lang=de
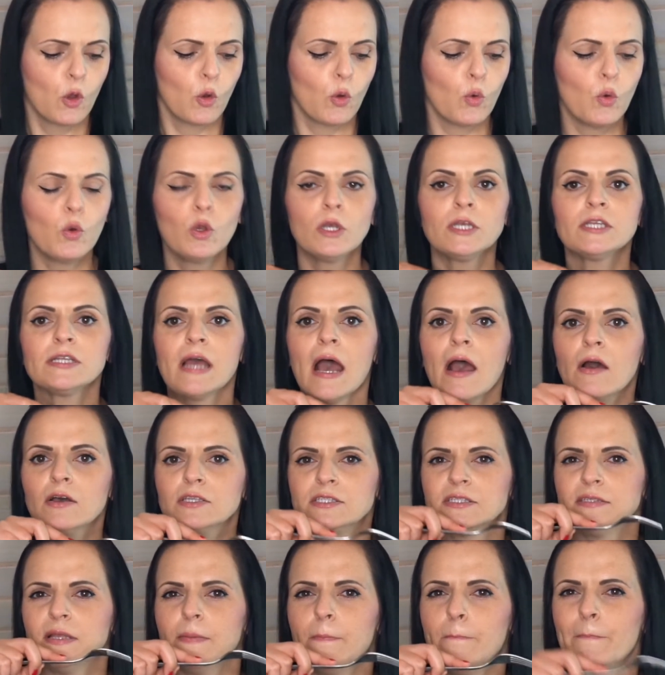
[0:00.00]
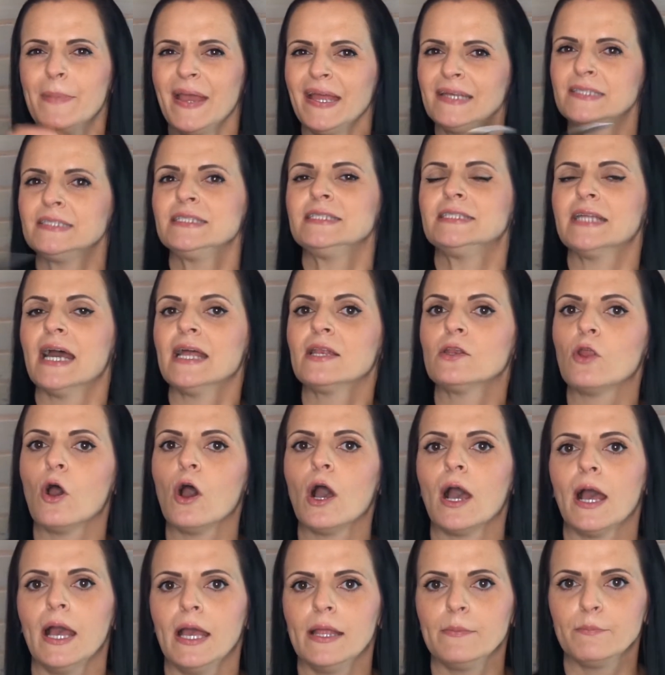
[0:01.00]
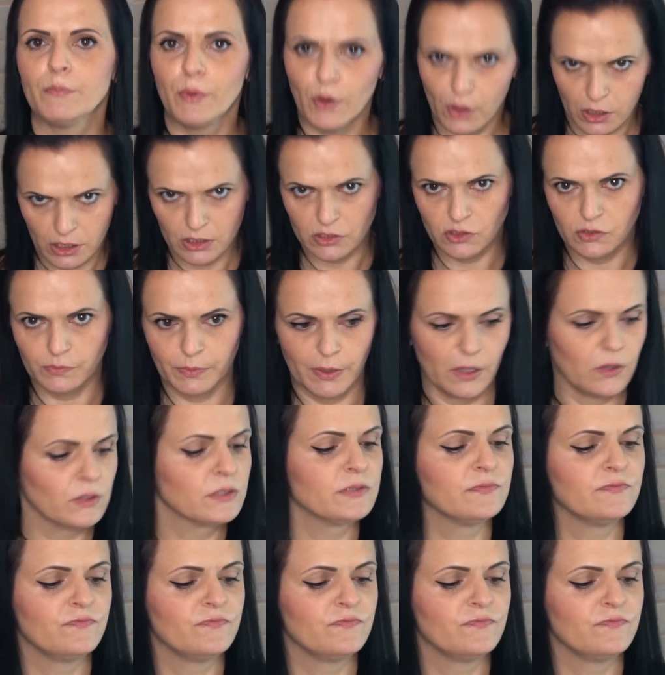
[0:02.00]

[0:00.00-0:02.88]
und aus dem Patty dann noch einen Burger zu bauen.